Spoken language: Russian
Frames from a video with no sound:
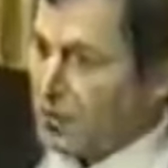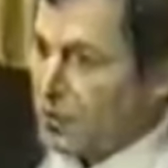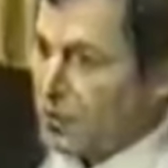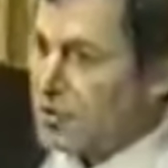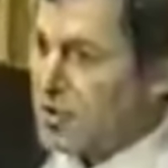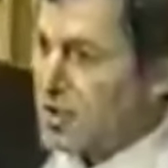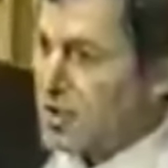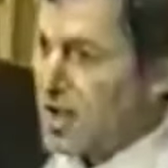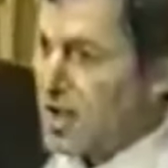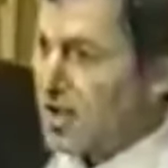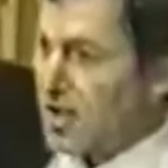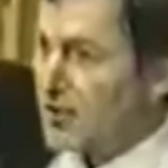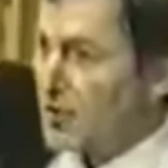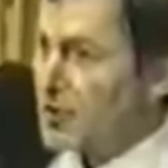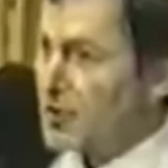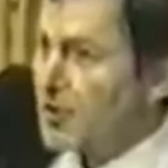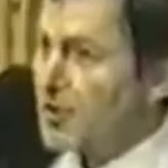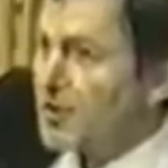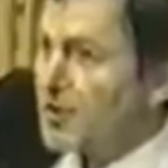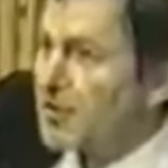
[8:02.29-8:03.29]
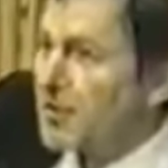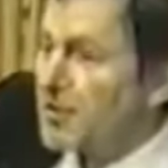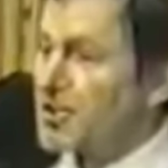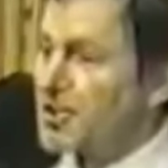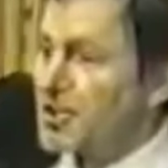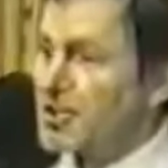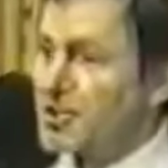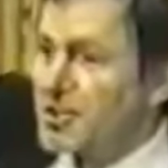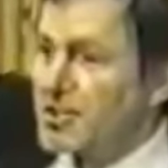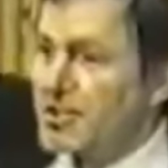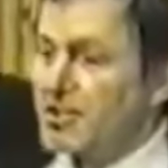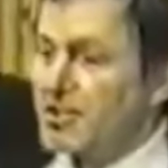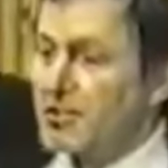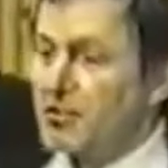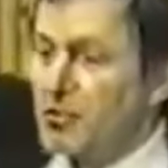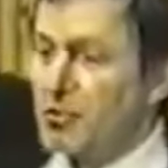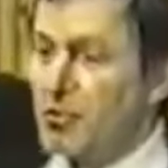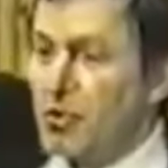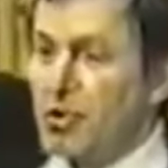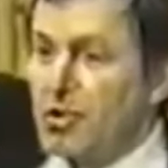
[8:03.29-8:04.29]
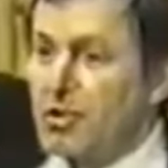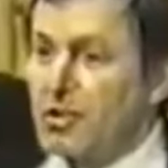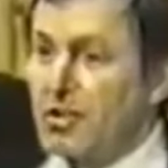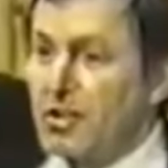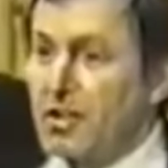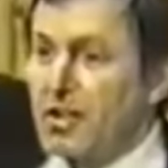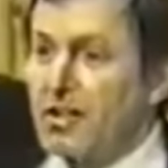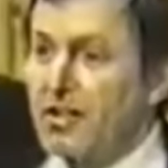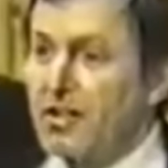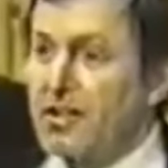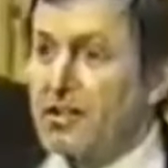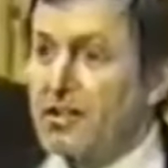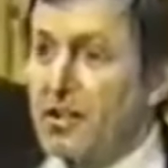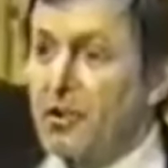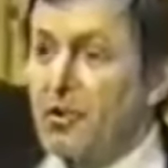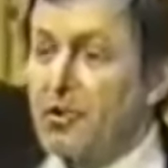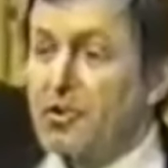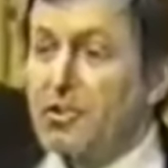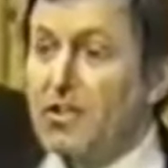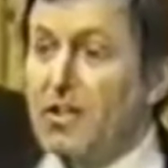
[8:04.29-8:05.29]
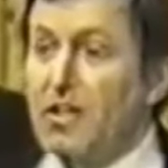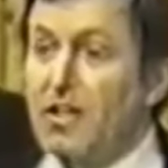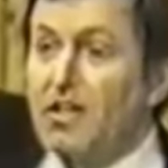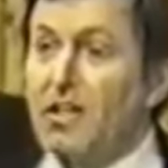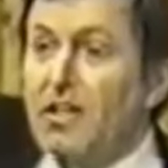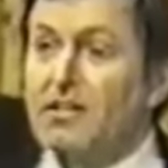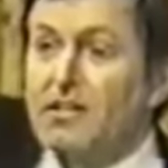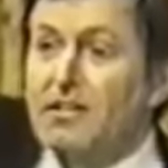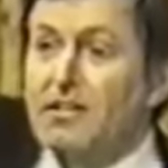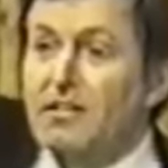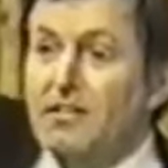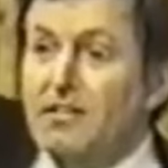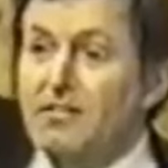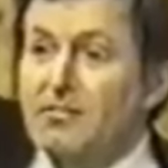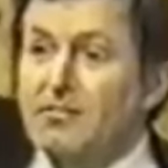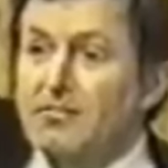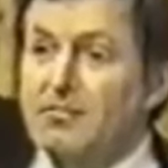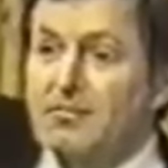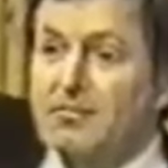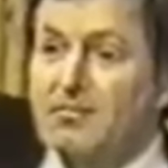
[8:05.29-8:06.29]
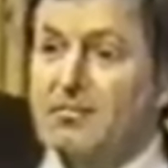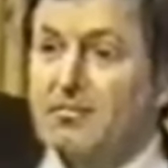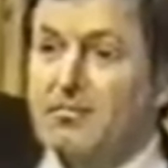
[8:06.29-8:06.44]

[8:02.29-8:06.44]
И в узлах вот этого шестиугольника находятся галактики.